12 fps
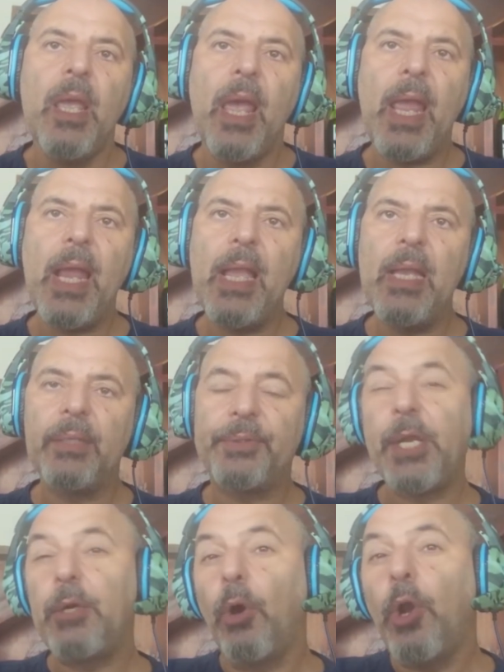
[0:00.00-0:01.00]

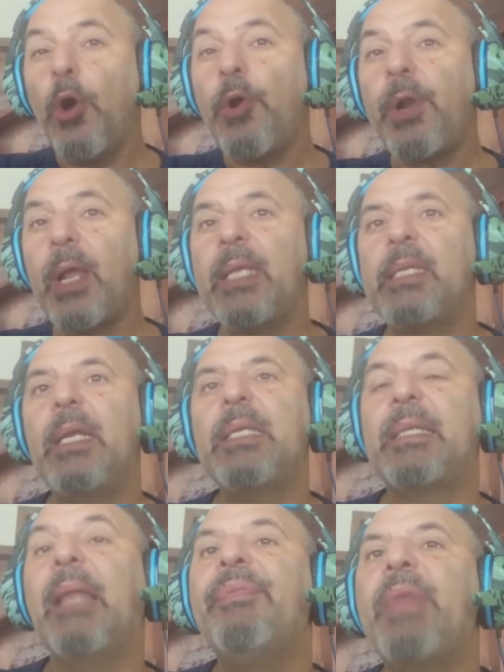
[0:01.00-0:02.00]
El tricolor es el
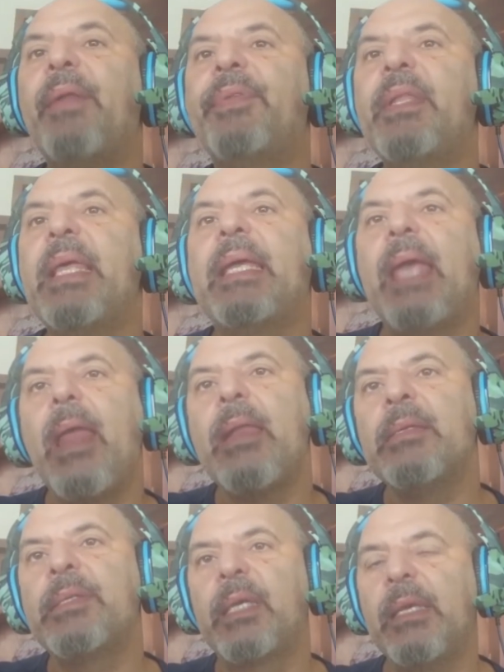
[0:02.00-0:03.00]
estandarte de
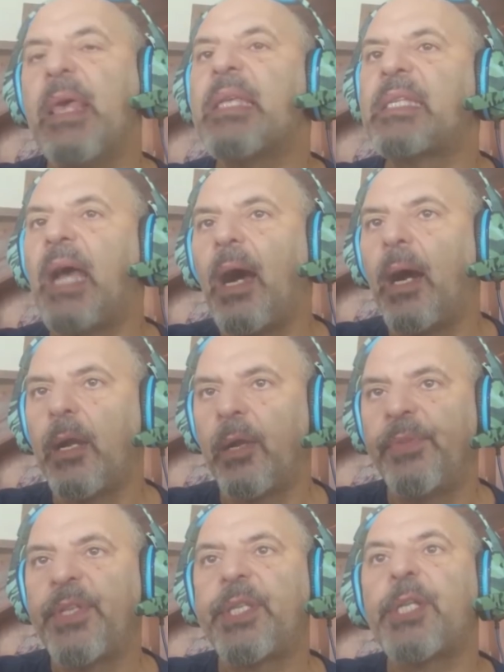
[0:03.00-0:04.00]
Kerensky, de
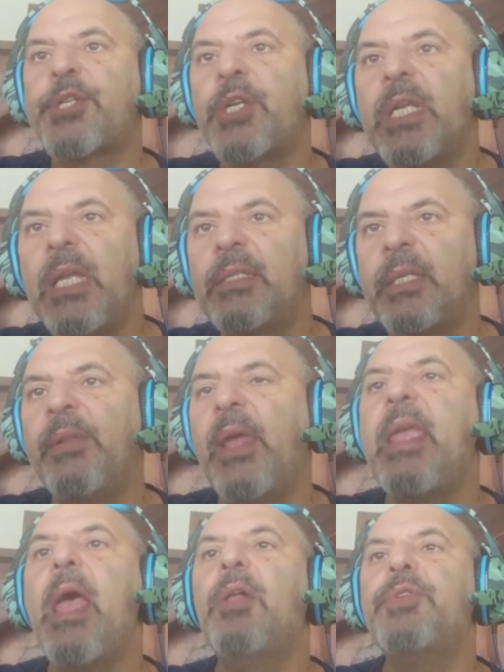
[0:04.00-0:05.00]
Sakharov, de Solzhenitsyn,
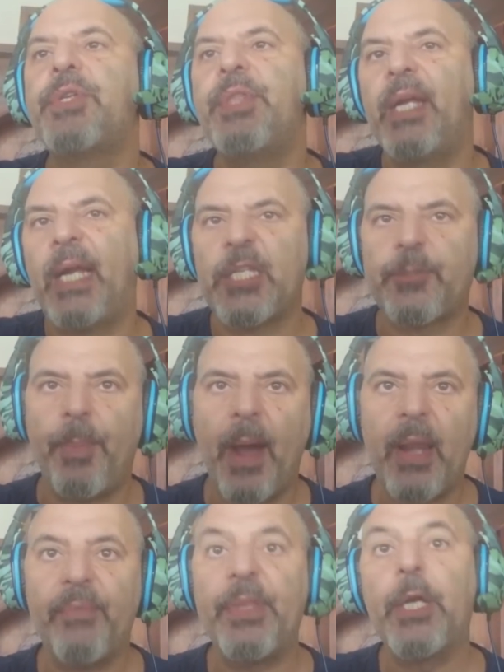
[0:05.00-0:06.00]
de Yeltsin, de
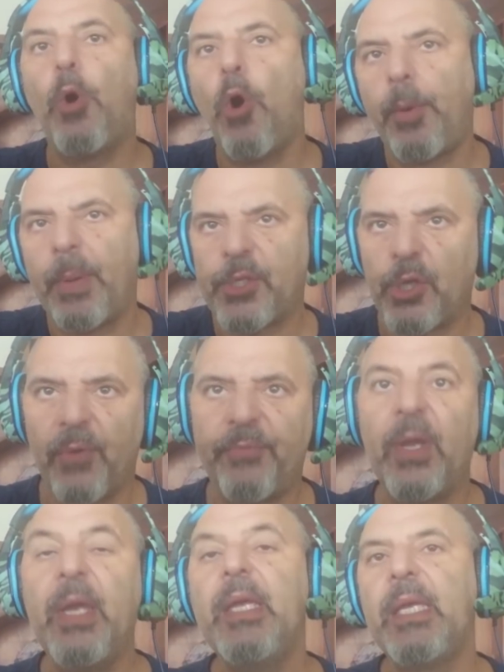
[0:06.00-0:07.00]
Kasparov, de
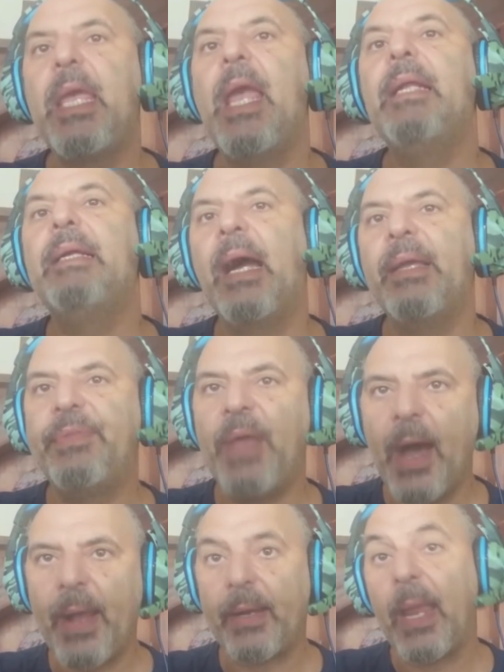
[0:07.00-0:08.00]
Gorbachev y el
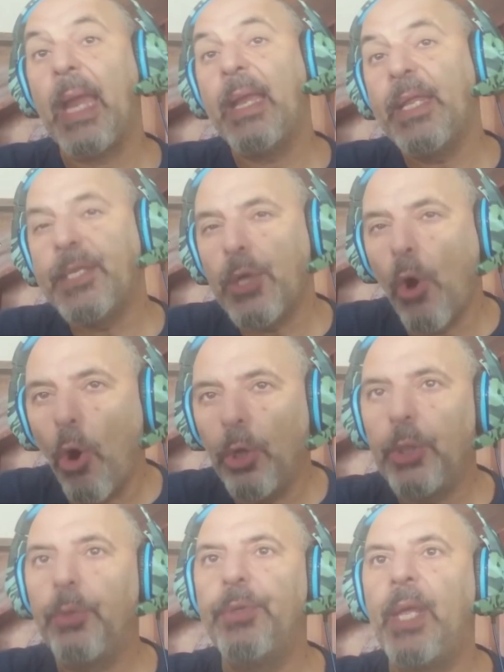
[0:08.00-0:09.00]
Gaidar, el
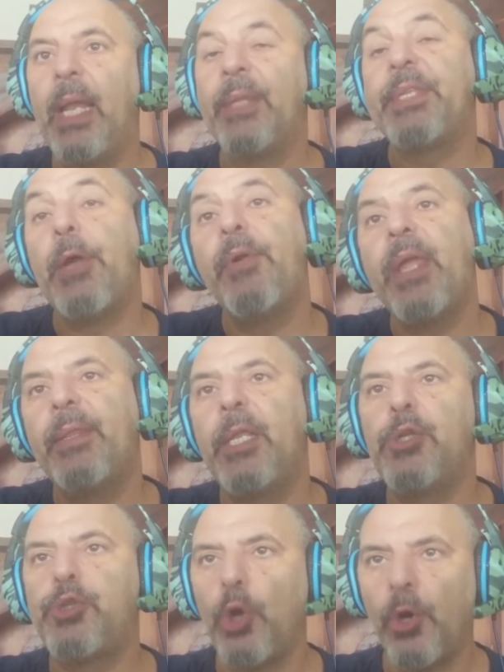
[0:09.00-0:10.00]
ideólogo de la teoría
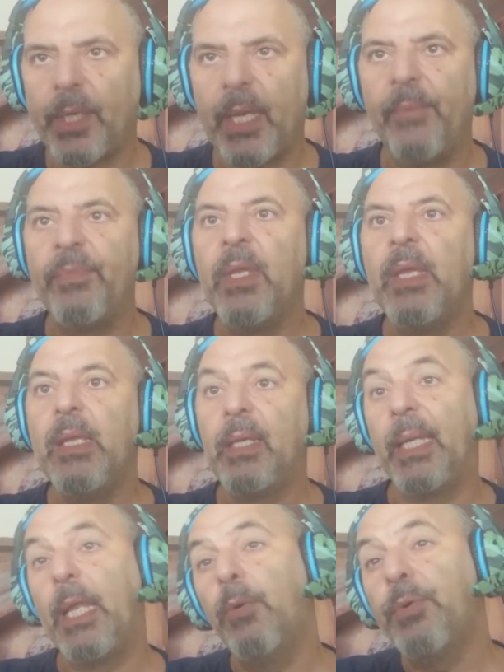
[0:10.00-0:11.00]
del choque,
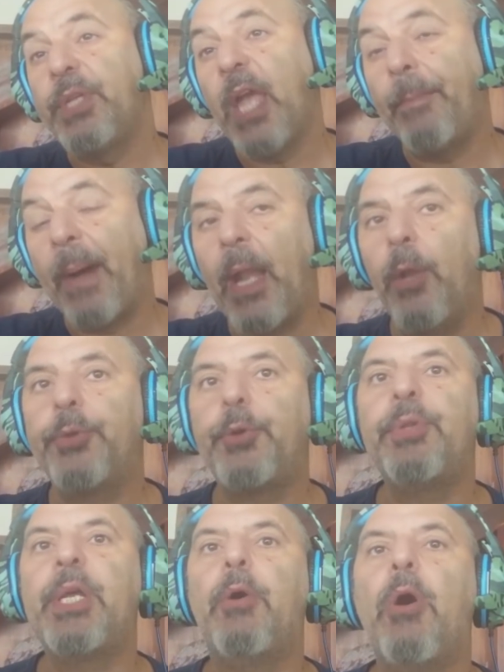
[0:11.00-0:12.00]
que de un día para el
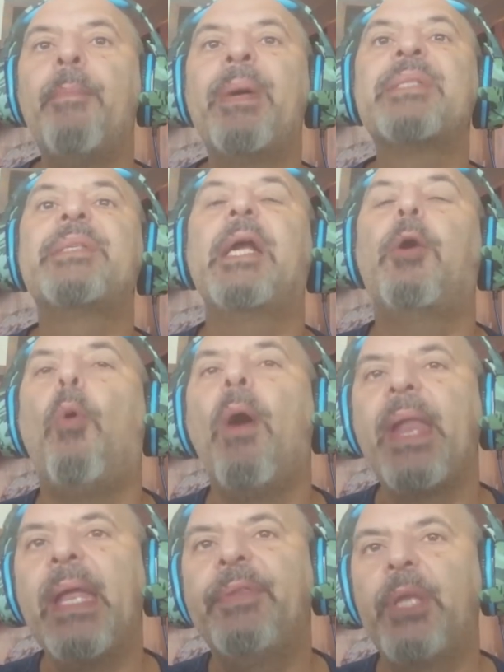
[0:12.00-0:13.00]
otro dejó a más de
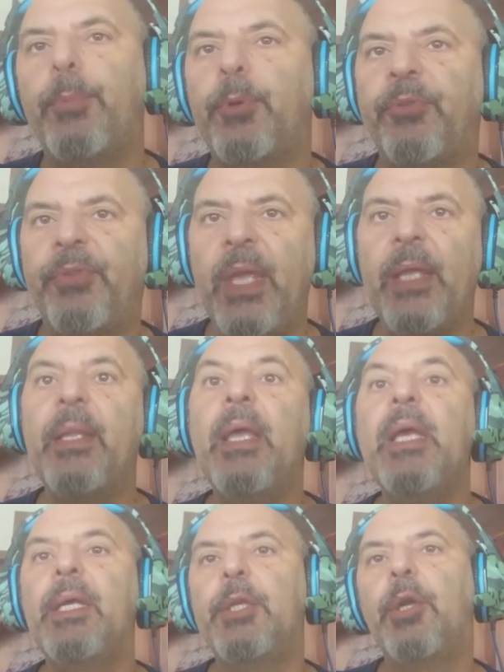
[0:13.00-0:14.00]
40%
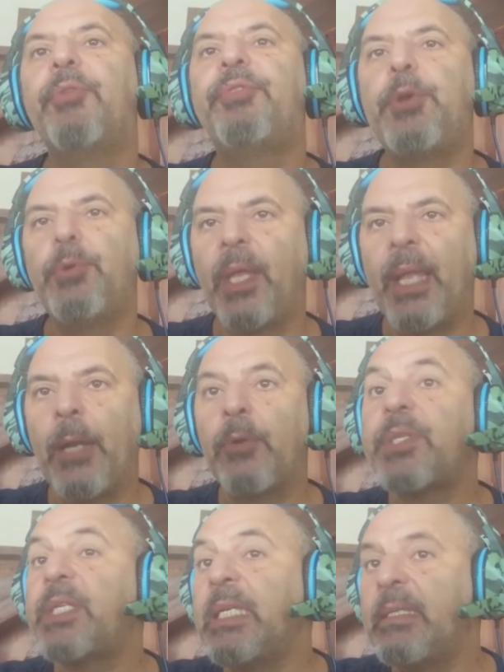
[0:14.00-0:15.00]
de los
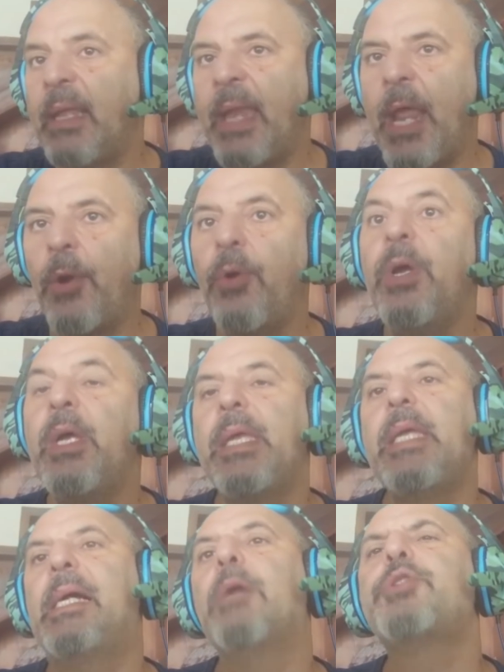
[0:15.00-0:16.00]
ciudadanos sin dinero
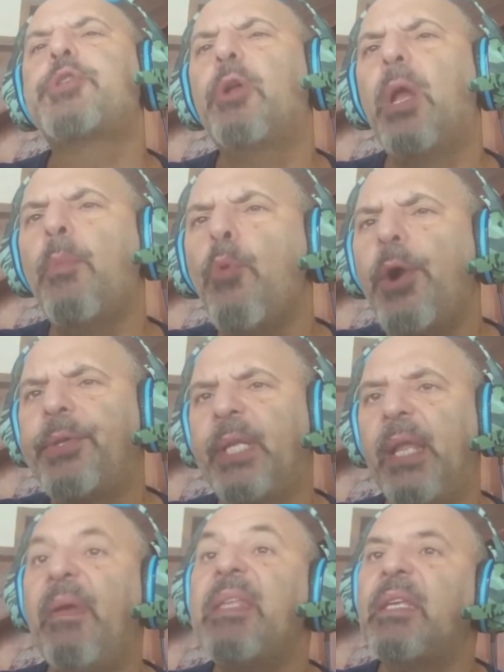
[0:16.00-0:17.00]
y causó la
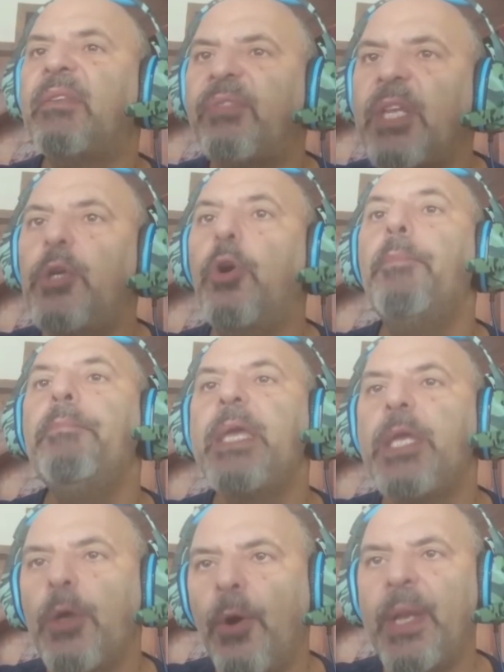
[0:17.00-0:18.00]
muerte de 25
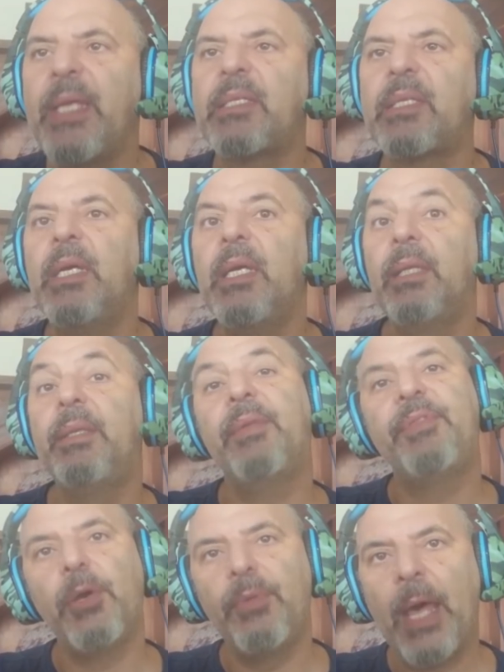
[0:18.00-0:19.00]
millones de
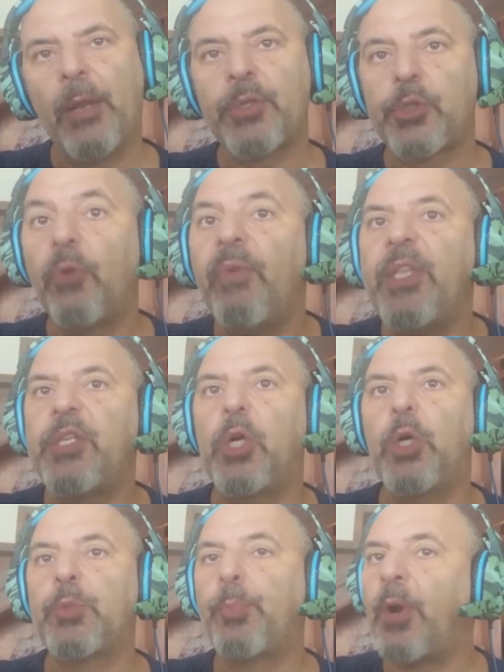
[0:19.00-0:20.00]
ciudadanos
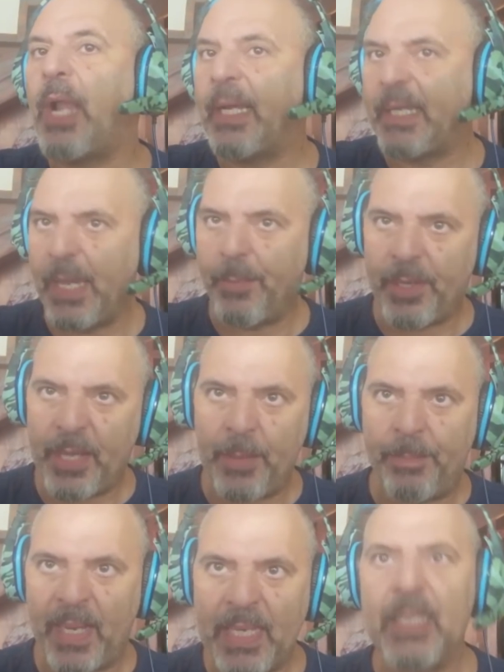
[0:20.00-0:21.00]
soviéticos por la quiebra
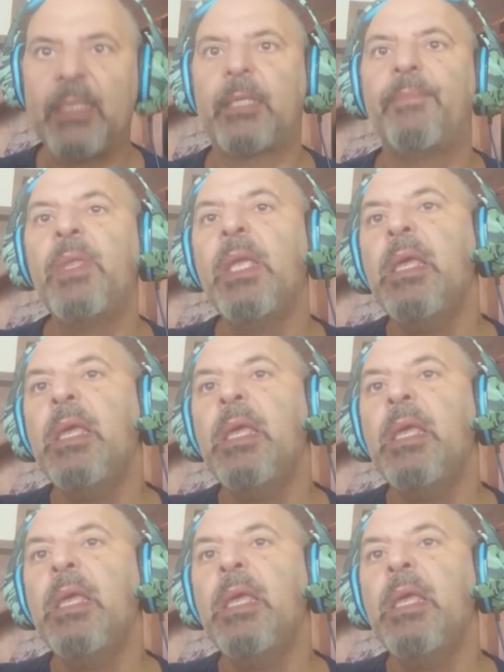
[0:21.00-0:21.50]
del país.